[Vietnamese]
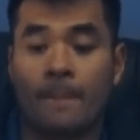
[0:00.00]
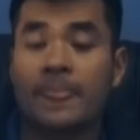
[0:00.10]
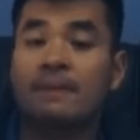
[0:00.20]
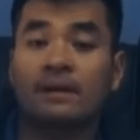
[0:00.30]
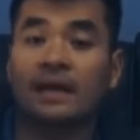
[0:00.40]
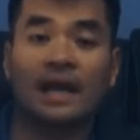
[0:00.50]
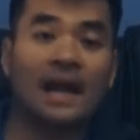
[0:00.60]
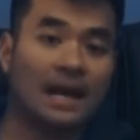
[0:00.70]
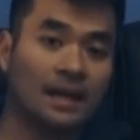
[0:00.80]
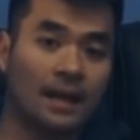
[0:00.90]
nhưng mà kỳ
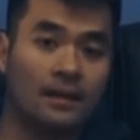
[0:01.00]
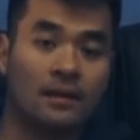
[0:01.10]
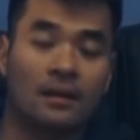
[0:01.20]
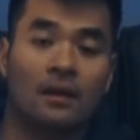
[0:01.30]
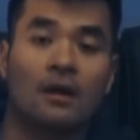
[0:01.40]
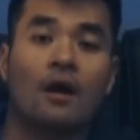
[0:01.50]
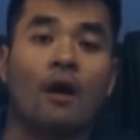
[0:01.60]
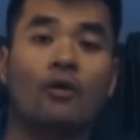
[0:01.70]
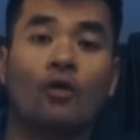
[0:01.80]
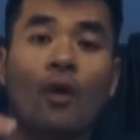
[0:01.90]
lạ thay
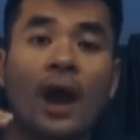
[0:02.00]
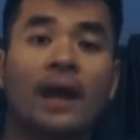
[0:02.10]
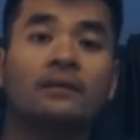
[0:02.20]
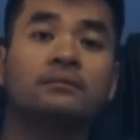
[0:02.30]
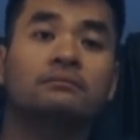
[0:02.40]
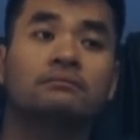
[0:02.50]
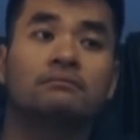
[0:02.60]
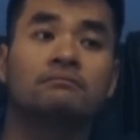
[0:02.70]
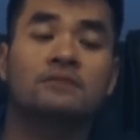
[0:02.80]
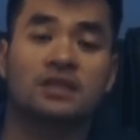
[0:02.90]
họ khoan
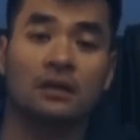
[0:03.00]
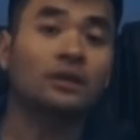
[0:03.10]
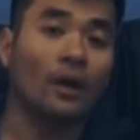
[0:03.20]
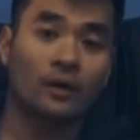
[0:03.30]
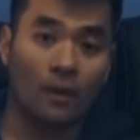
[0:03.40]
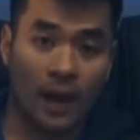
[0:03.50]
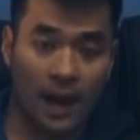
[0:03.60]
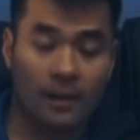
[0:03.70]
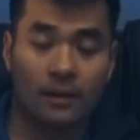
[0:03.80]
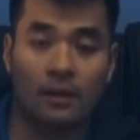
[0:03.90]
xử tội cô
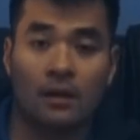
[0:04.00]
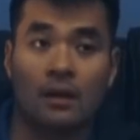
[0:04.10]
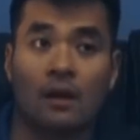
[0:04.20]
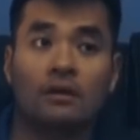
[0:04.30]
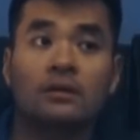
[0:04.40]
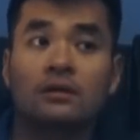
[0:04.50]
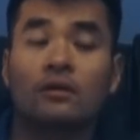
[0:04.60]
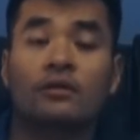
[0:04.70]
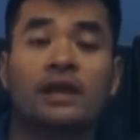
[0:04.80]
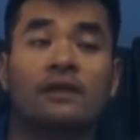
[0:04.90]
đã họ đưa
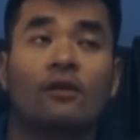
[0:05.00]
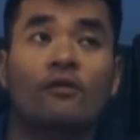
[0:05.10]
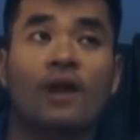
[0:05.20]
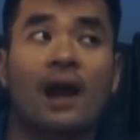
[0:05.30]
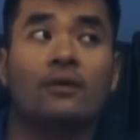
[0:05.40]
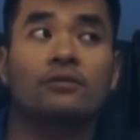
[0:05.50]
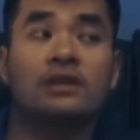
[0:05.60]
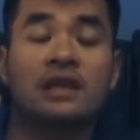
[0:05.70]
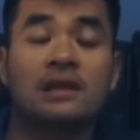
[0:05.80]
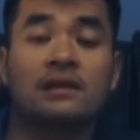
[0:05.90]
cô cô vào
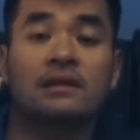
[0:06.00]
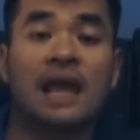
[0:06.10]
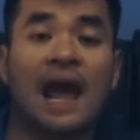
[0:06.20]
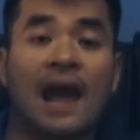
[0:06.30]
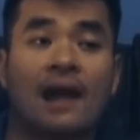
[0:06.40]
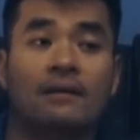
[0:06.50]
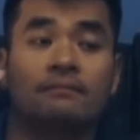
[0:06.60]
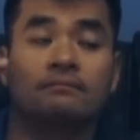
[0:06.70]
nhà